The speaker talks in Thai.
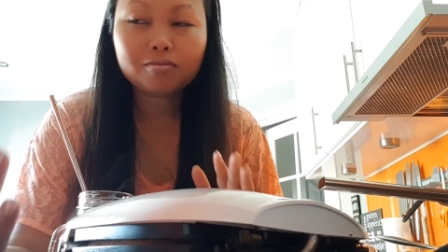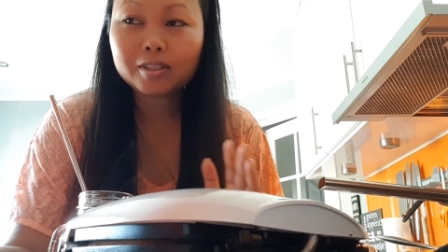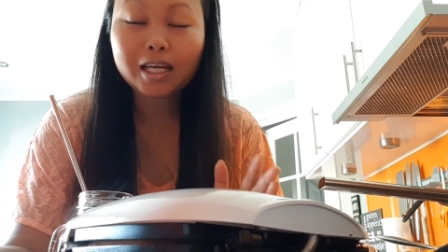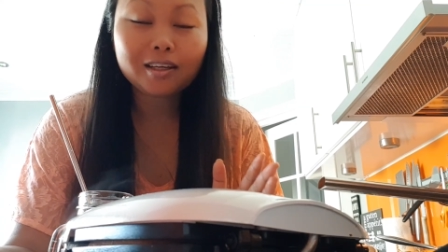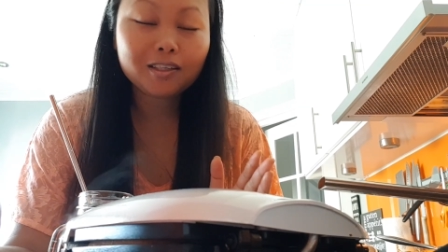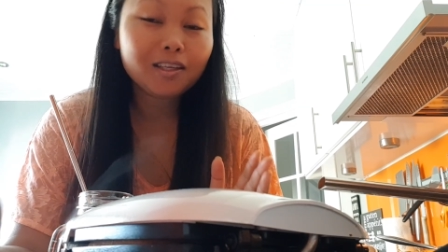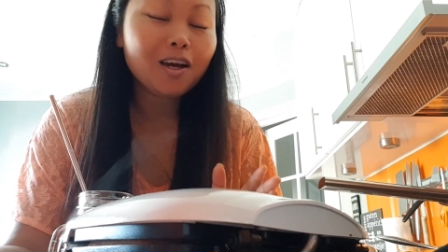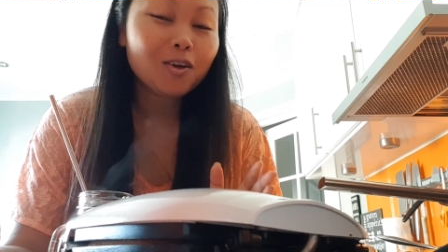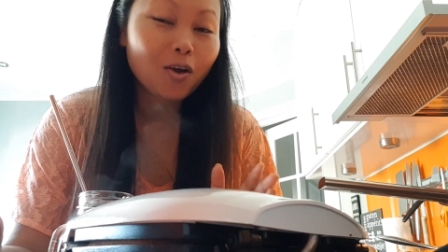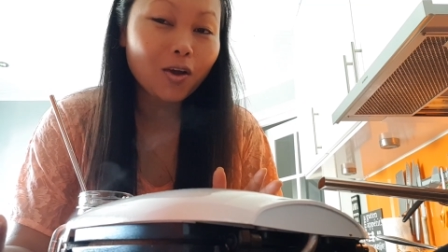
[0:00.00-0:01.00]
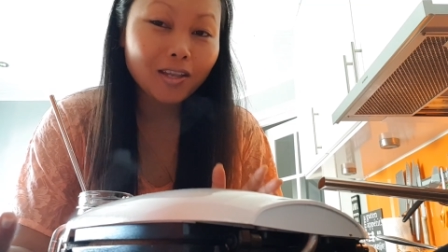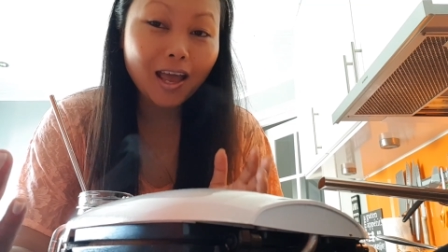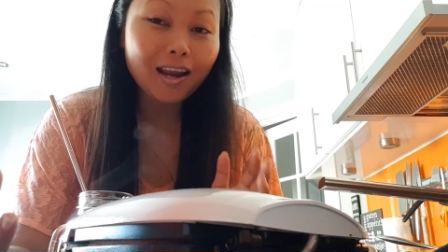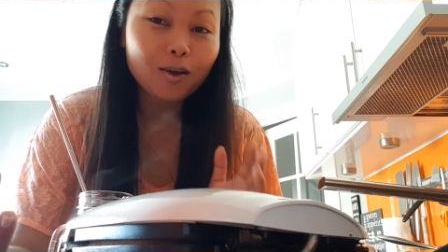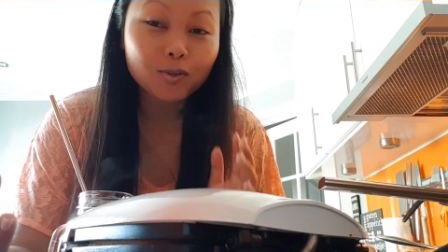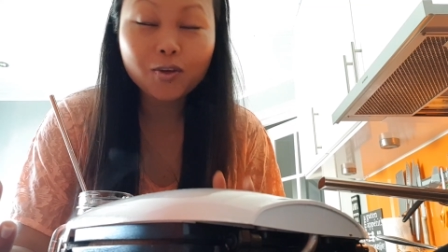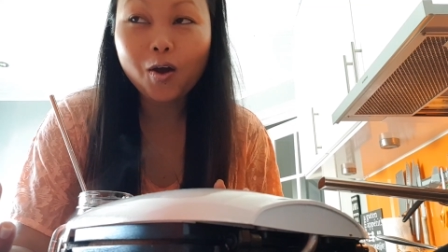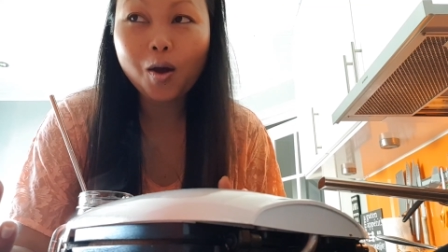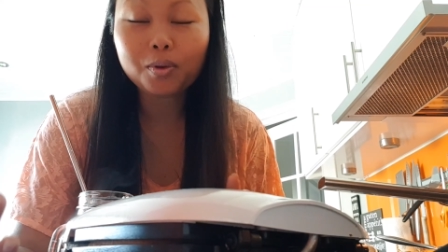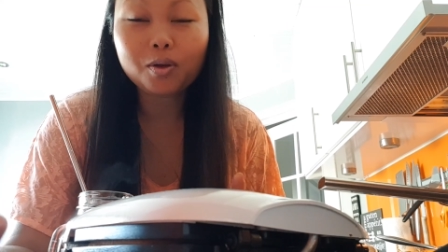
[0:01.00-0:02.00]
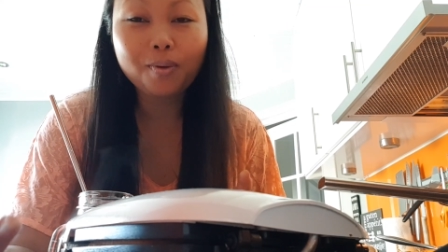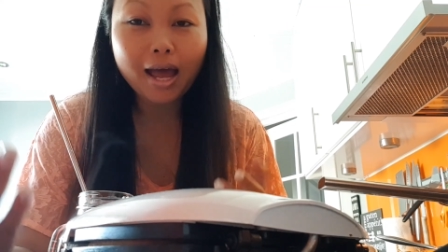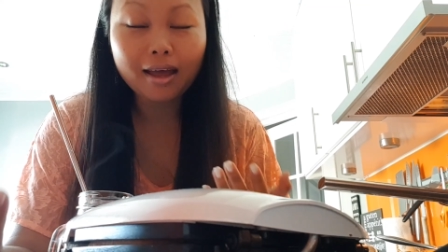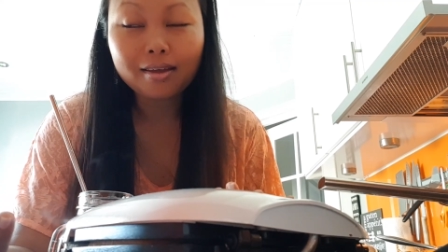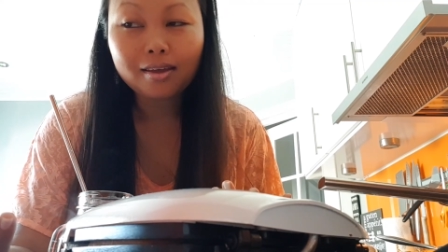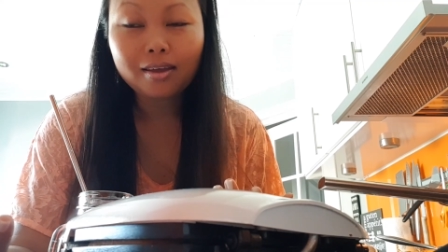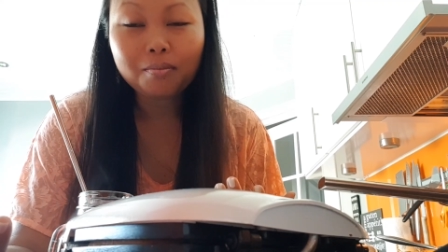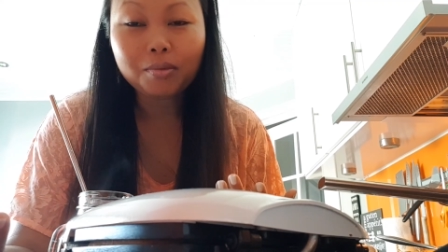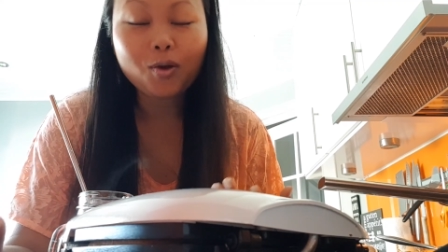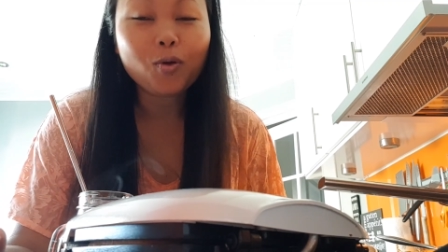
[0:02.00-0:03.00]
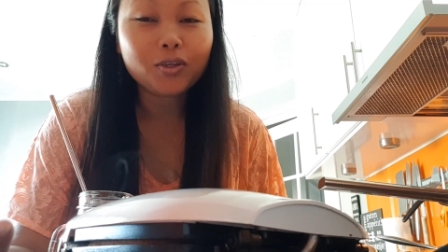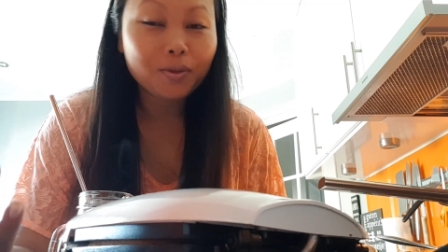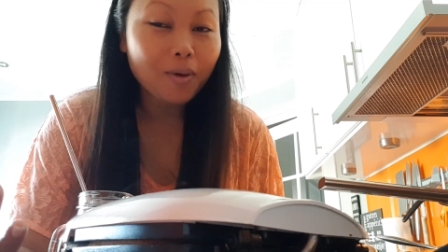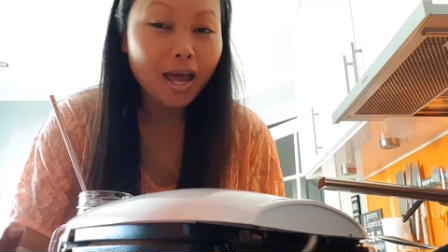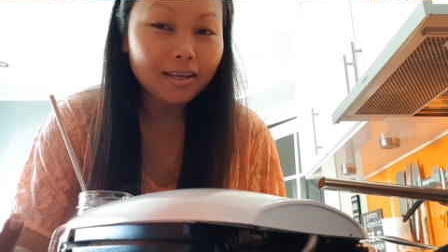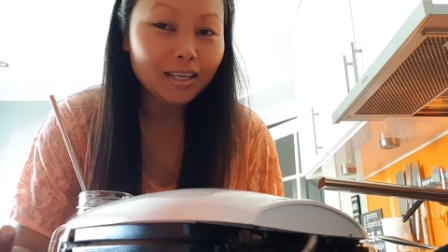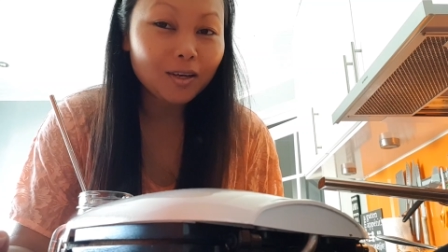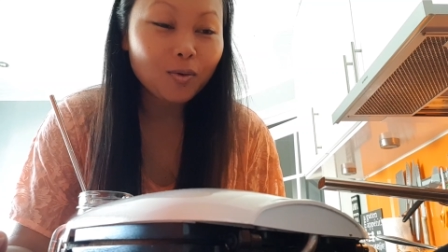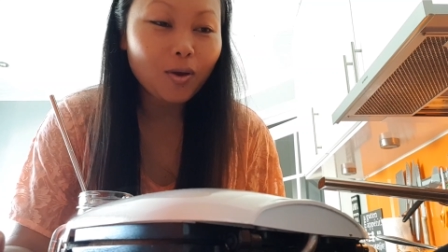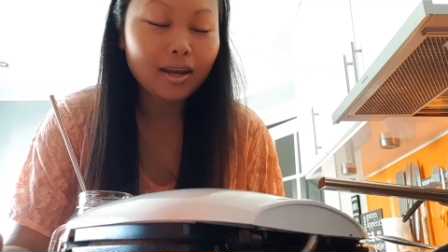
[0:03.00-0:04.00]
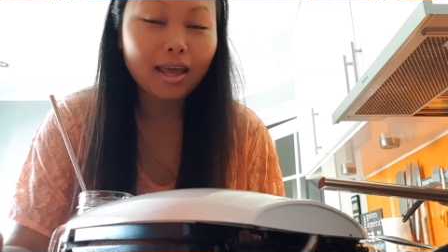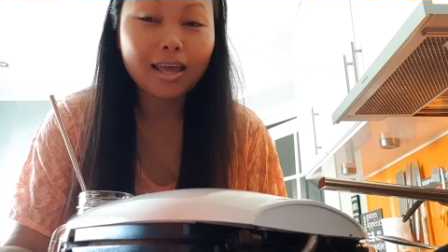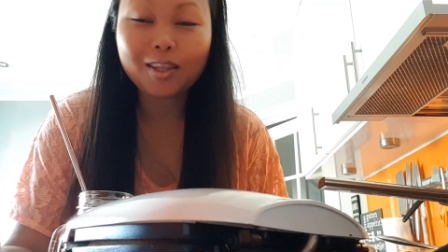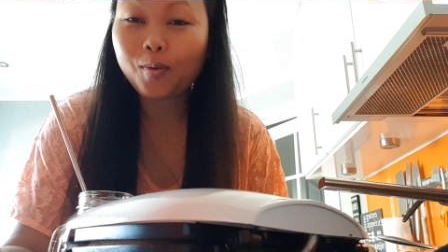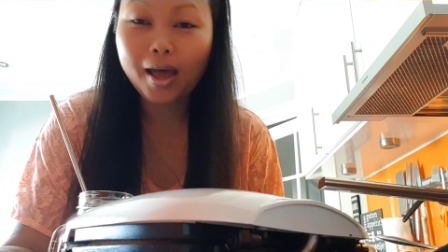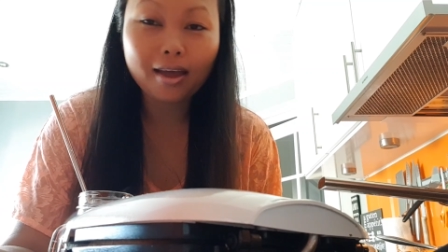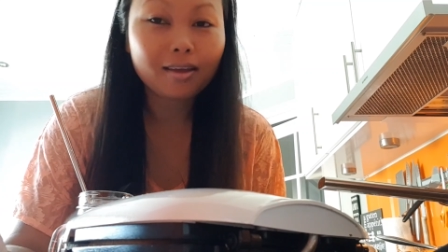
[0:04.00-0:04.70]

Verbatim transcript: สักเยอะหน่อย ถ้าเราชอบหรือว่ามีคนที่บ้านกินด้วยนะคะ แต่ว่า